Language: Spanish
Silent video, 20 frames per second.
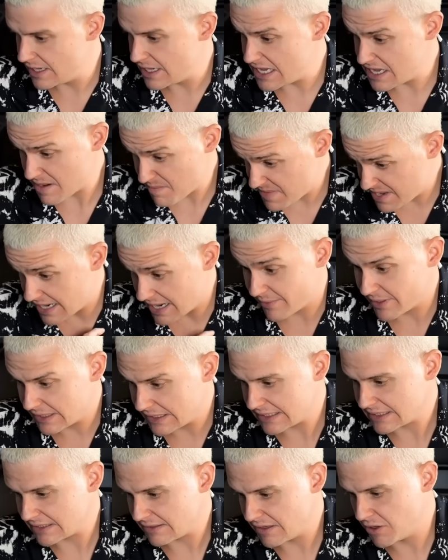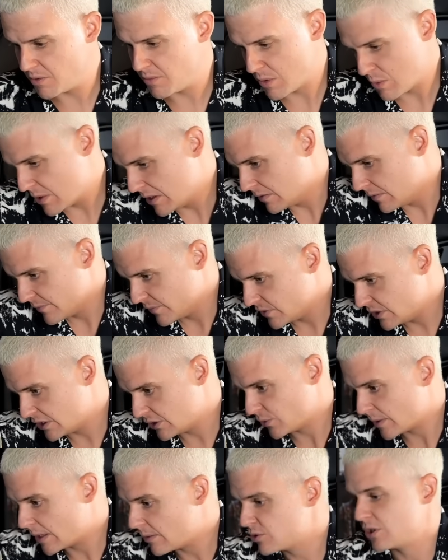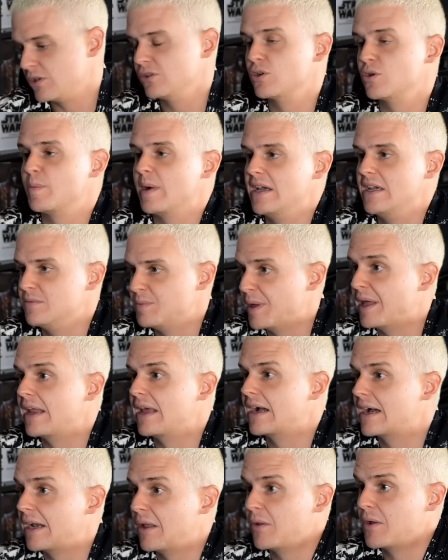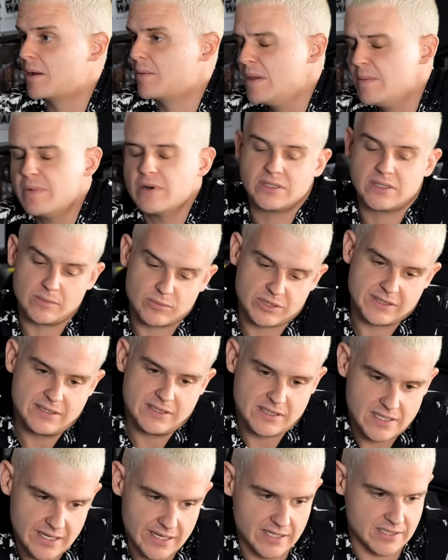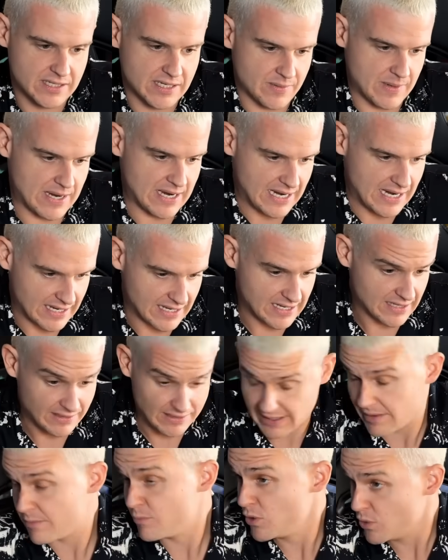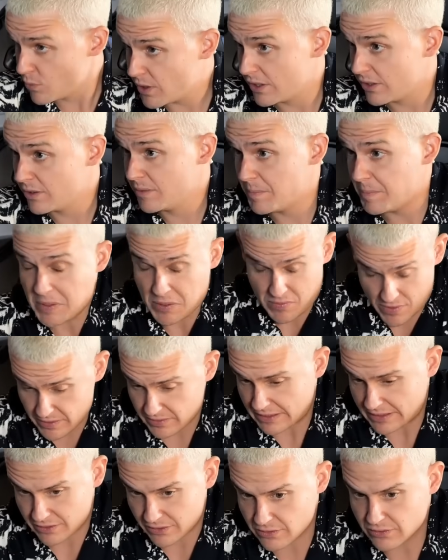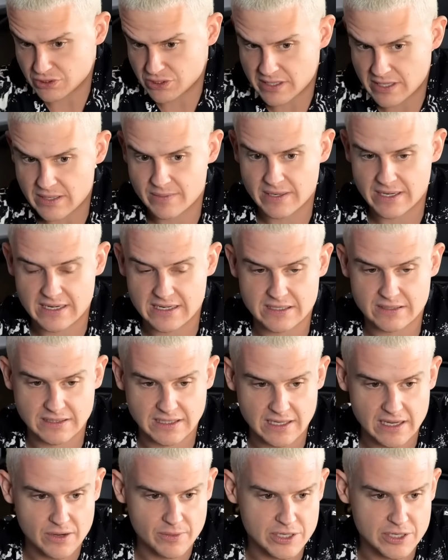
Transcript: y en mi cabeza estaba como, bueno, si estuviéramos en otro país me darían ganador a mí, pero estamos en Chile, así que va a ganar él, que es muy bueno, pero bueno, que yo consideraba que en esa batalla lo